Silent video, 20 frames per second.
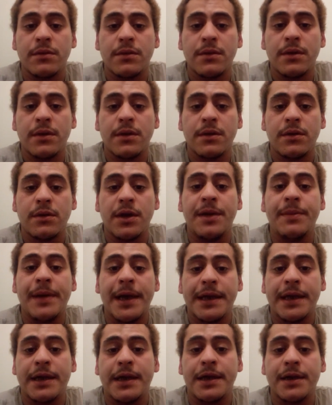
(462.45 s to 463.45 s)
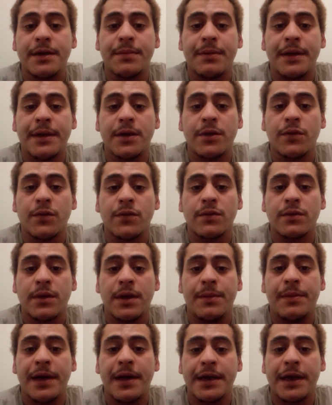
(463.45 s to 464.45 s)
libre arbitre, ça, ça vient de
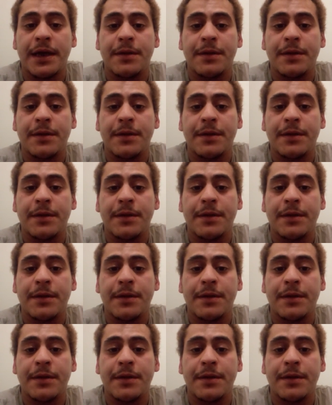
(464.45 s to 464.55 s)
Dieu.